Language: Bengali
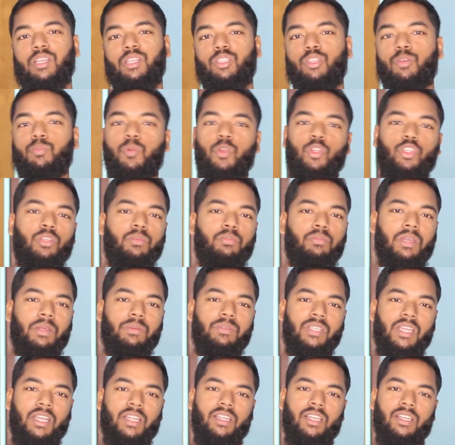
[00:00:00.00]
তো প্রথম
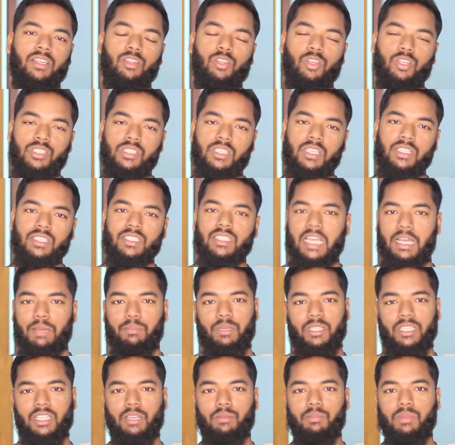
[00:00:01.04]
ব্যবসা আইডিয়াটি হচ্ছে চা
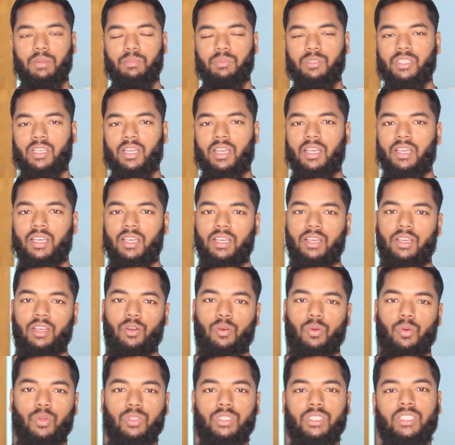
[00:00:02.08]
পাতার ব্যবসা
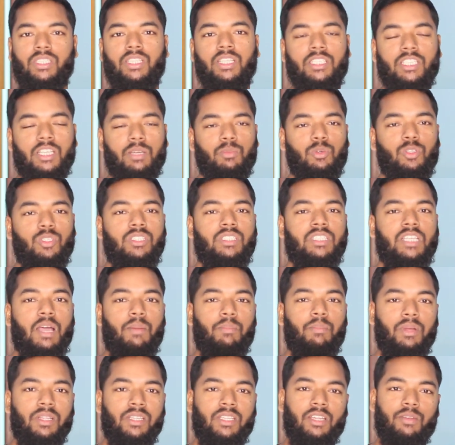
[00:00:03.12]
অতীতে যেমন চা
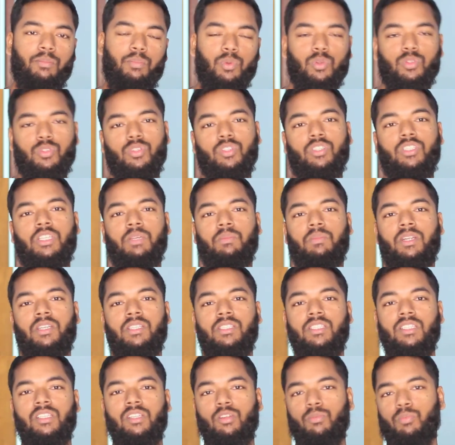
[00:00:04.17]
পাতার প্রচুর ডিমান্ড
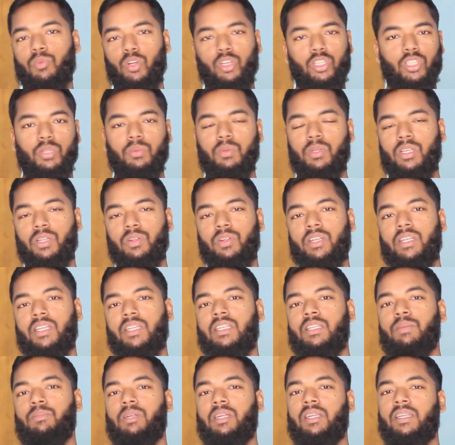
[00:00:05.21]
ছিল বর্তমানেও এটা
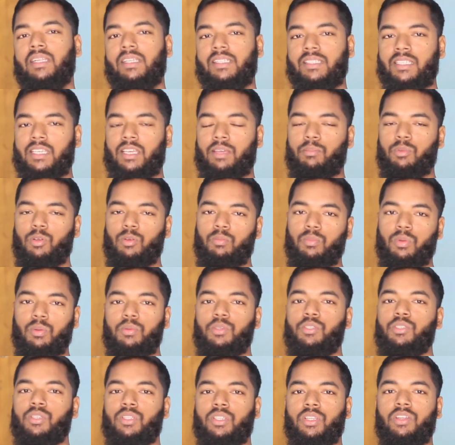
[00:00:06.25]
ডিমান্ড আছে এবং
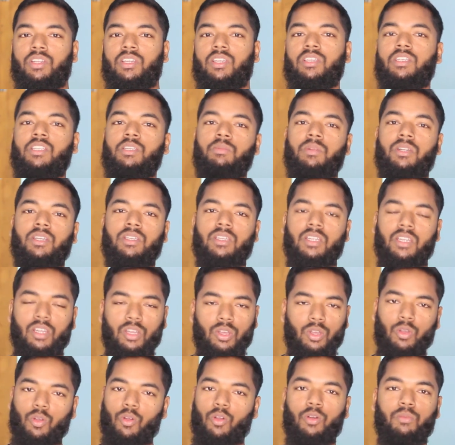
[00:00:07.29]
ভবিষ্যতে এটা ডিমান্ড
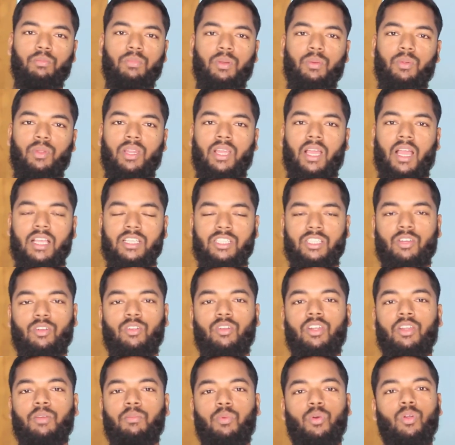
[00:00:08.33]
কমবে বলে আশা
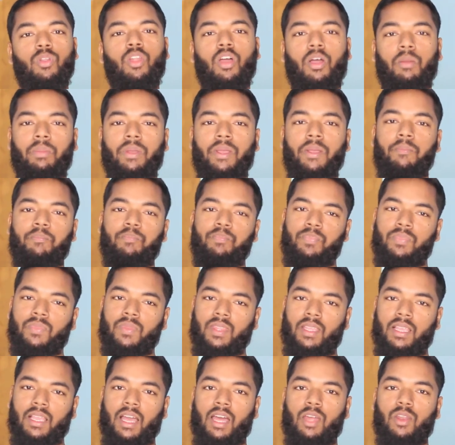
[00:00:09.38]
করলে ভুল হবে
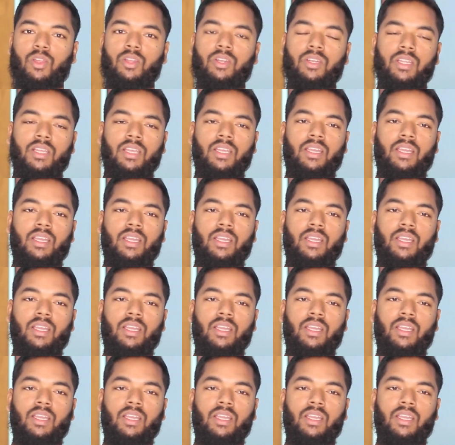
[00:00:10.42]
কারণ